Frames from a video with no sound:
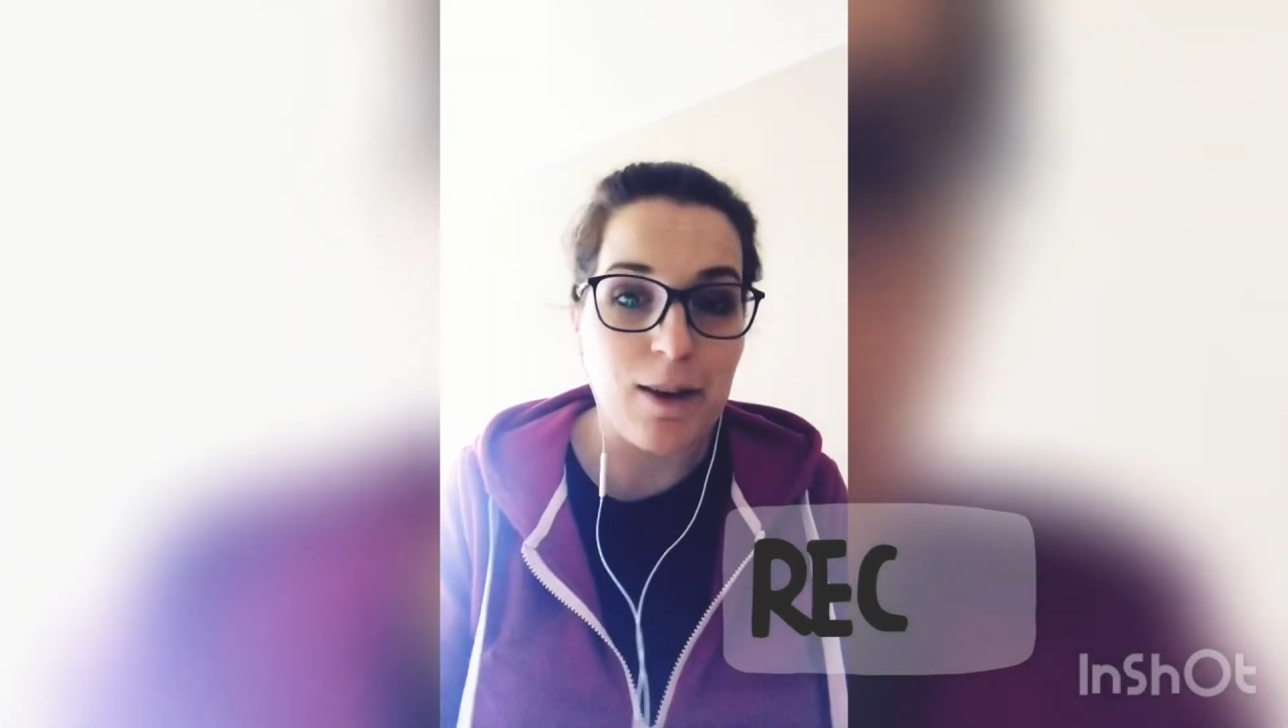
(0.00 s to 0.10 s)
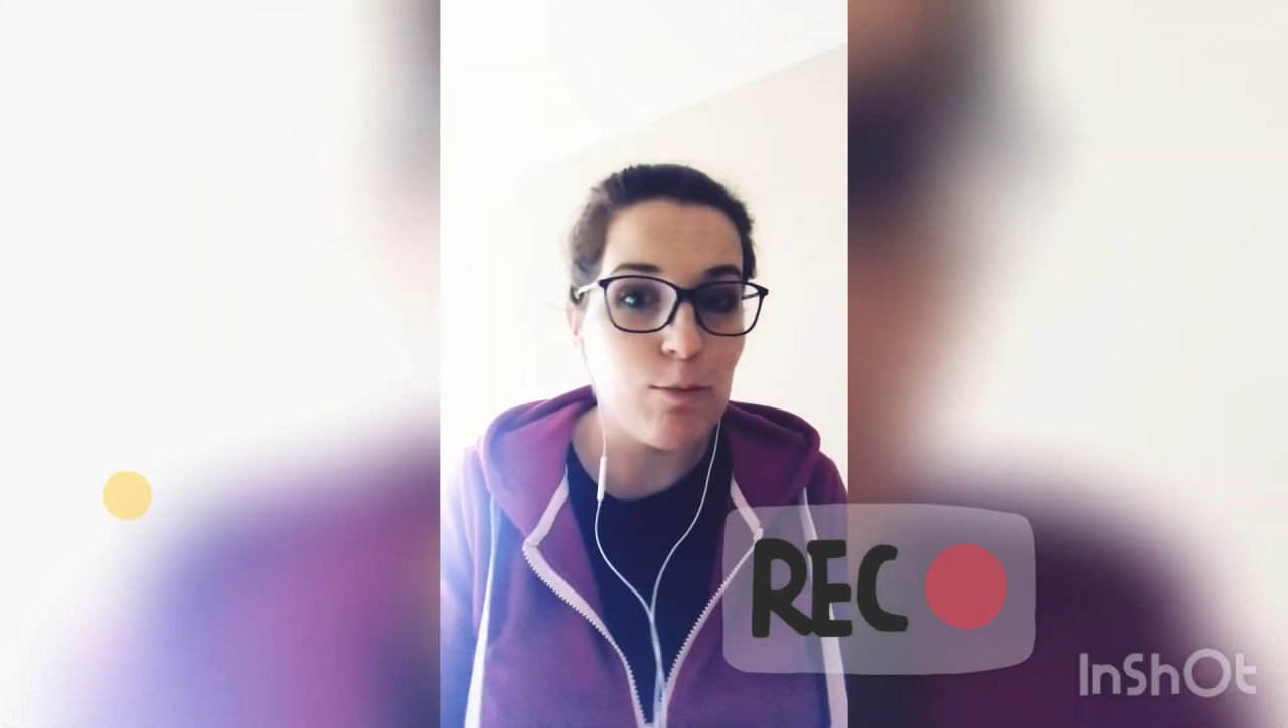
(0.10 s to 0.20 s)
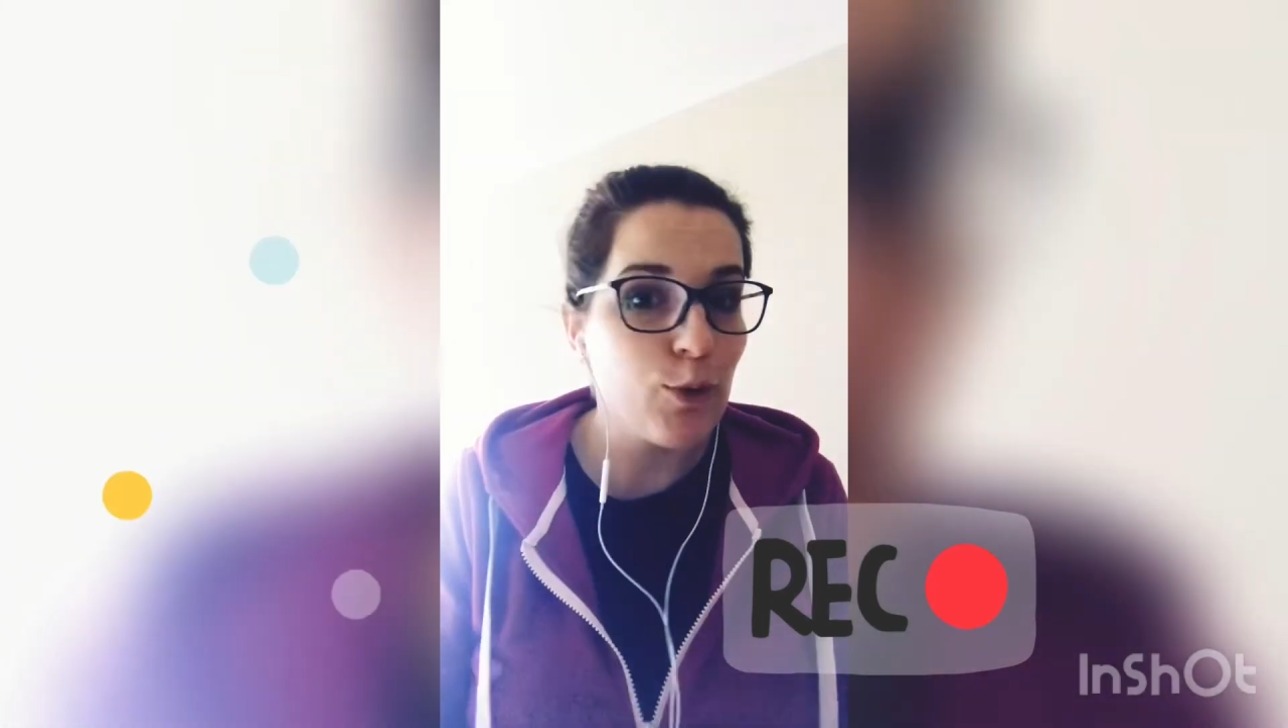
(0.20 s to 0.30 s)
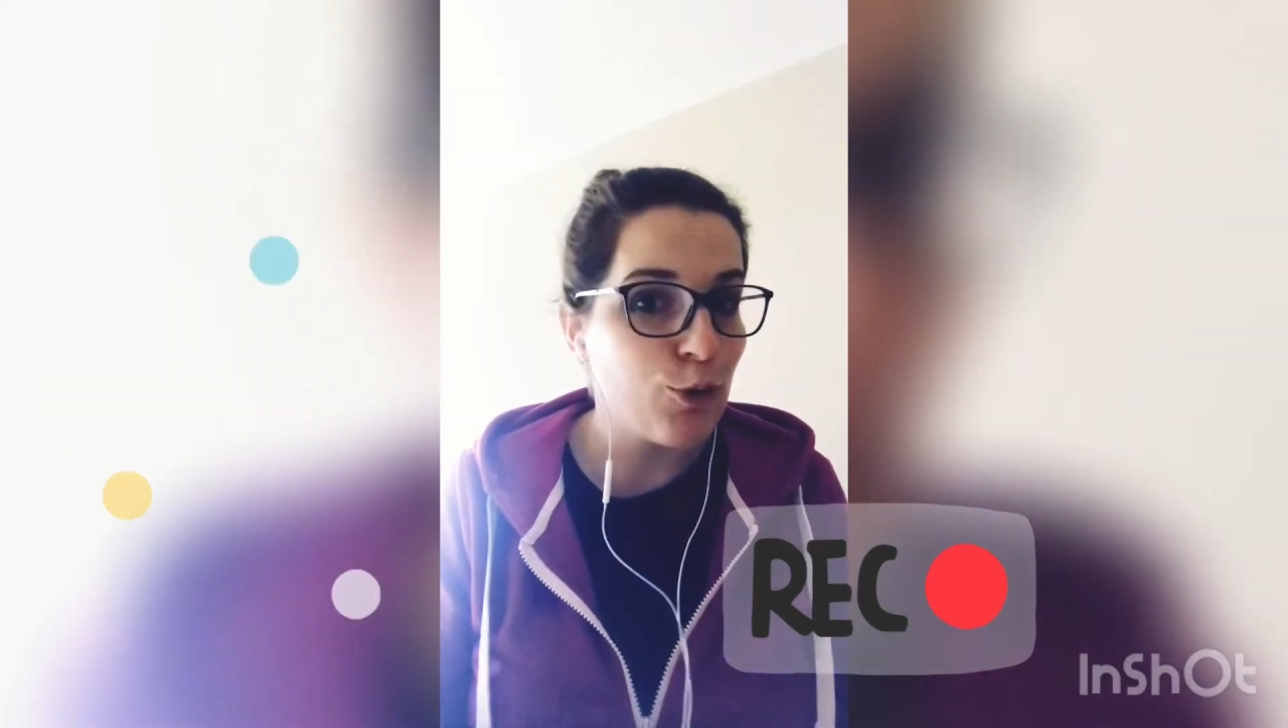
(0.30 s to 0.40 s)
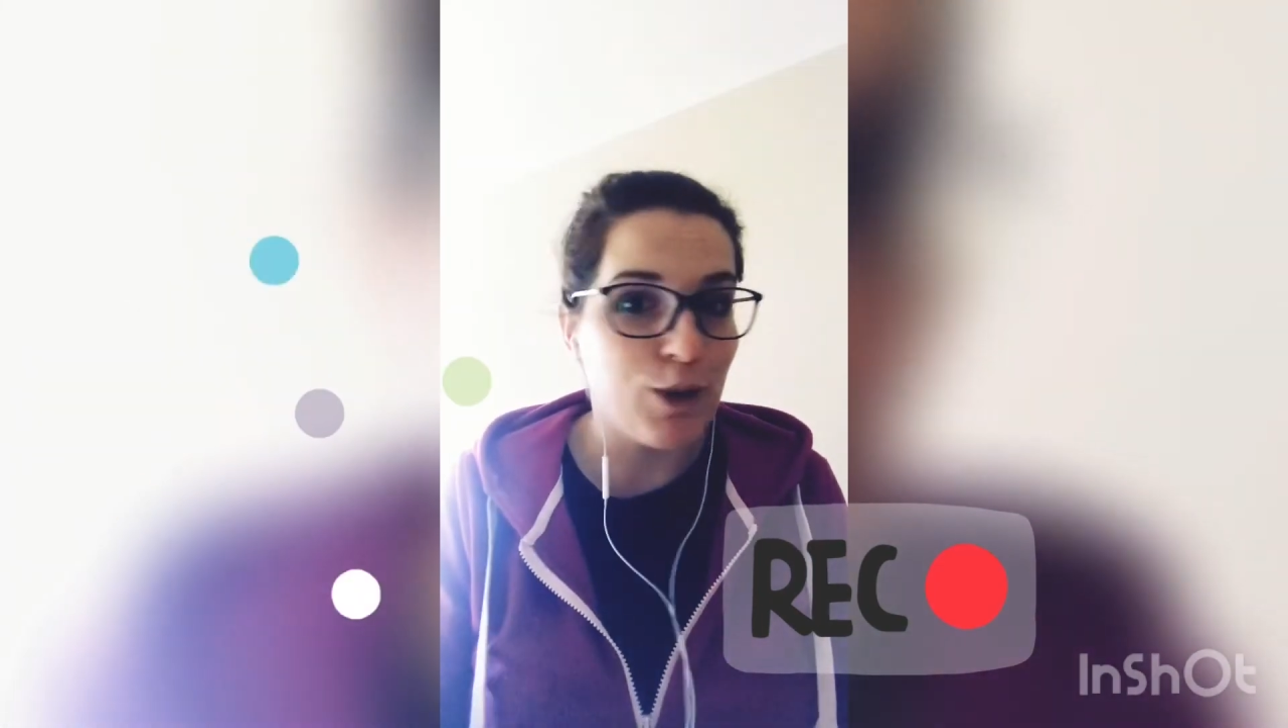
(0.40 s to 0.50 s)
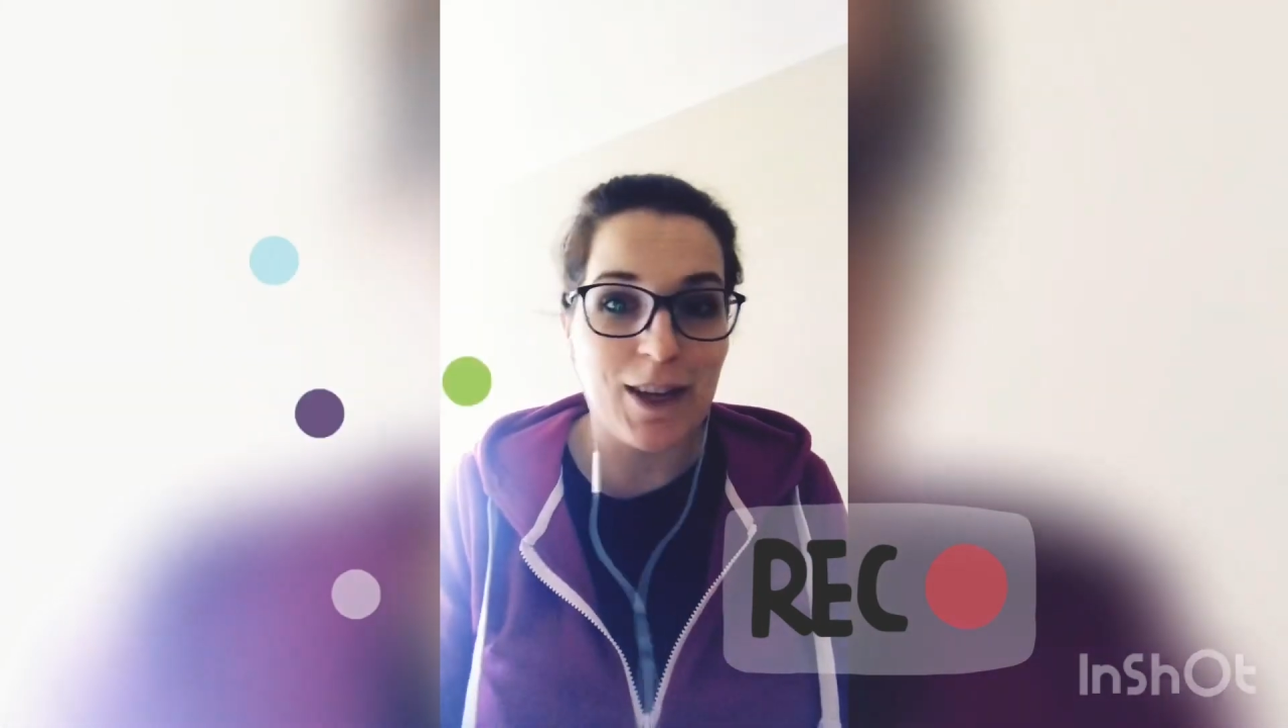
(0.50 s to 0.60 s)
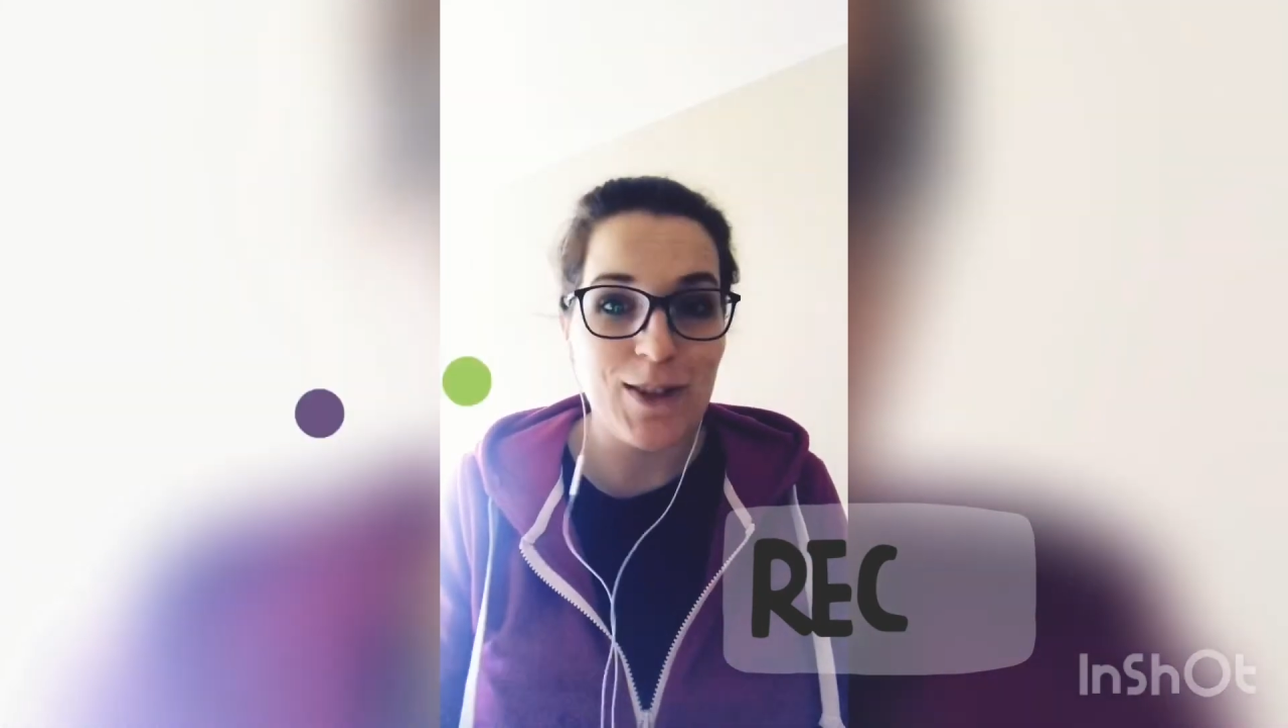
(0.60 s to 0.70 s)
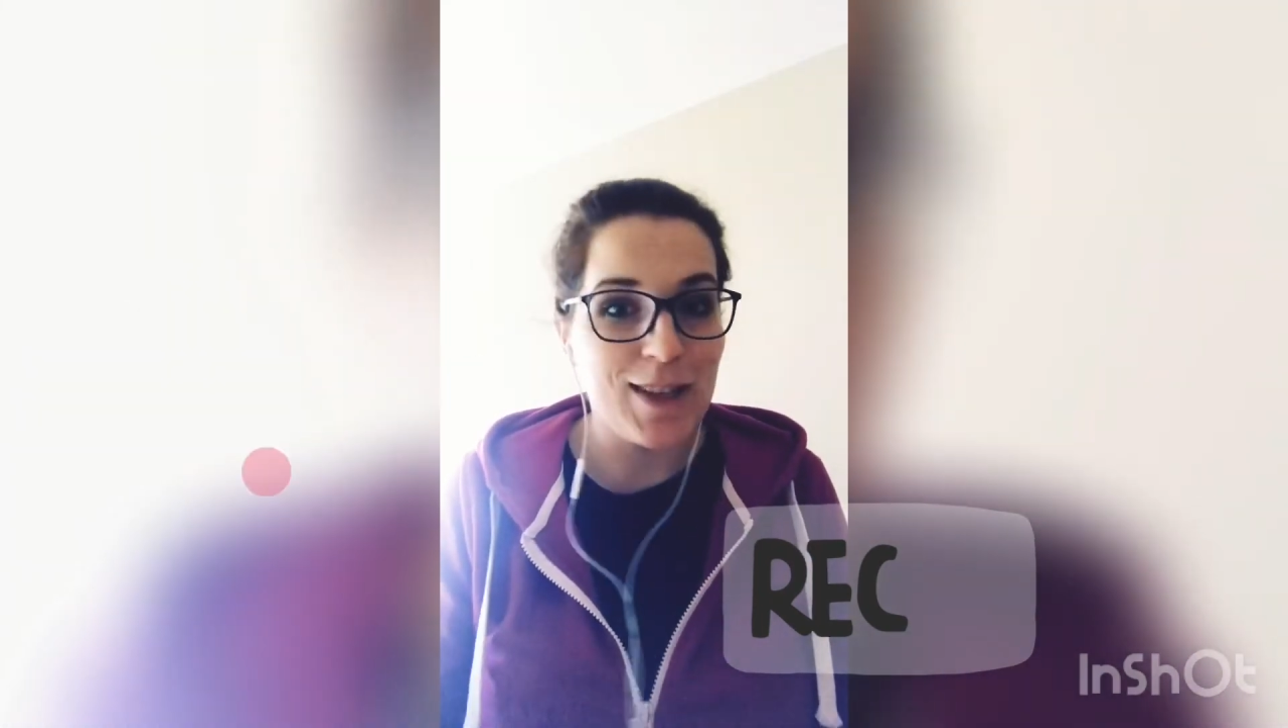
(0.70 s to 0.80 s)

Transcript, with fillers: bo szukać